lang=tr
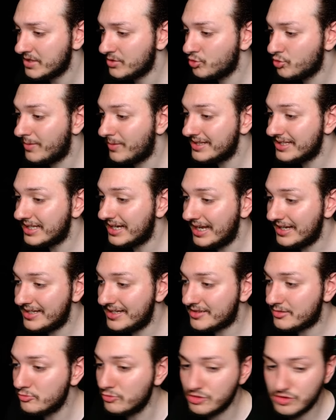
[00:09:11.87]
Kumandan
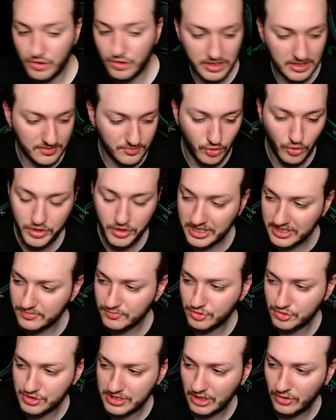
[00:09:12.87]
Hellet Blues oynadım.
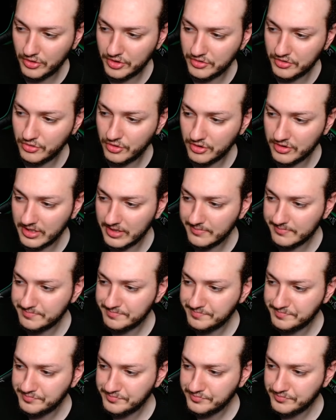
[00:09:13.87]
Oynadım. Güzel oyundu o da.
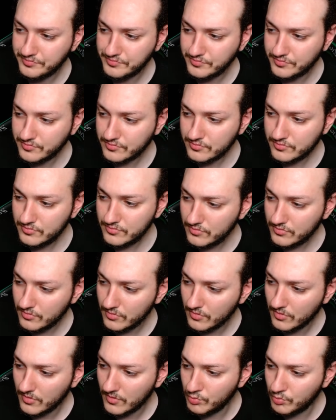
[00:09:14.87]

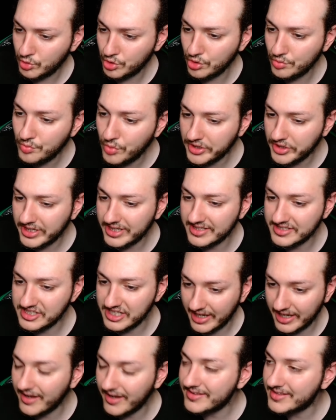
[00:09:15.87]
Bugün mü
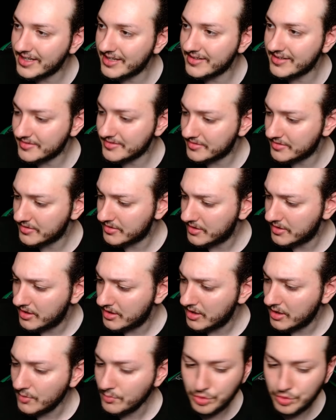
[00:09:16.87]
oynanacak? Evet evet.
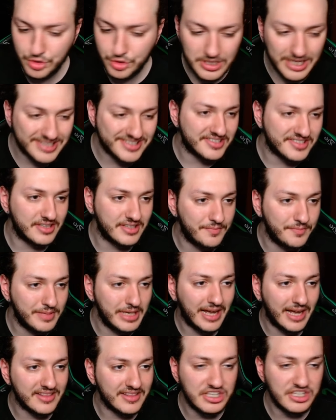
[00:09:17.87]
Bugün aslında bir
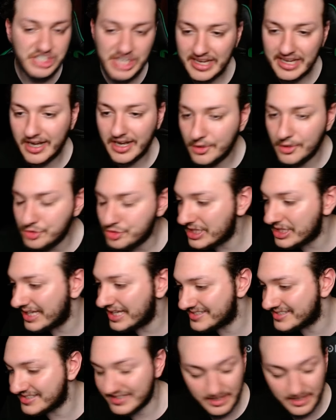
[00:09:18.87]
anda CK3 de
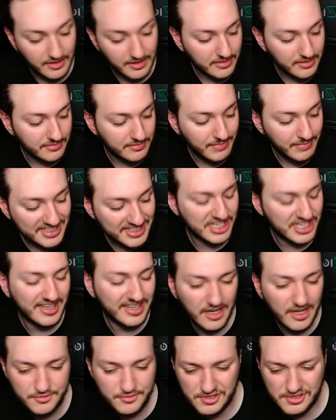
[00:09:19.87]
esti. Ben
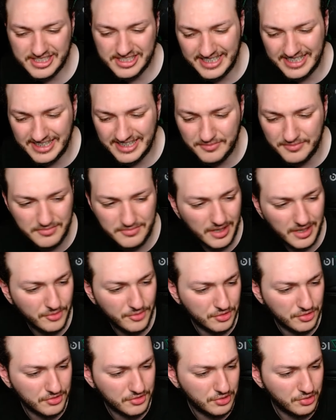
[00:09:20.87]
CK3'ü sildim mi ama
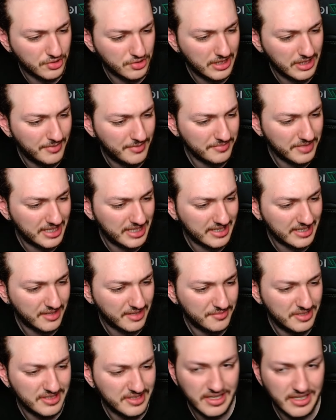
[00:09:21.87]
onu da yüklemem
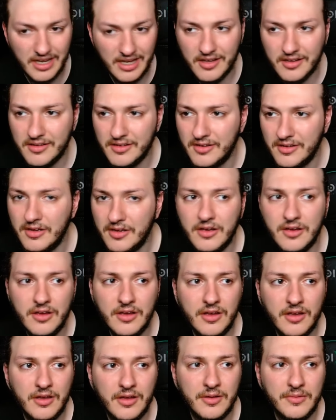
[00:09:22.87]
gerekebilir ya.
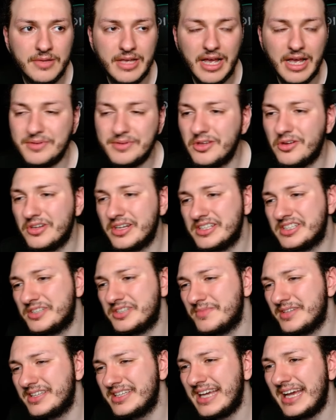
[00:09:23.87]
Ya bir de ona
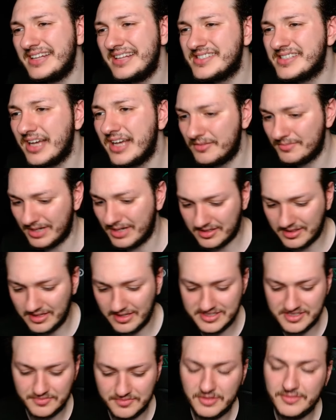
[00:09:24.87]
şimdi DLC almak
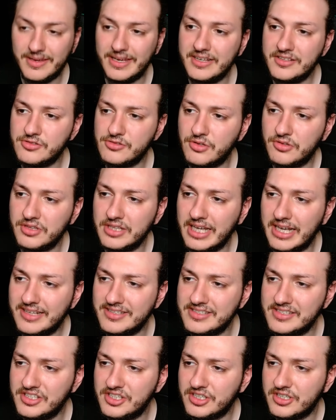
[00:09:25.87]
lazım değil mi? En son
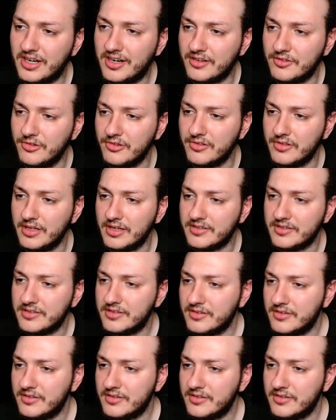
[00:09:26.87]
DLC çıkardı onlar.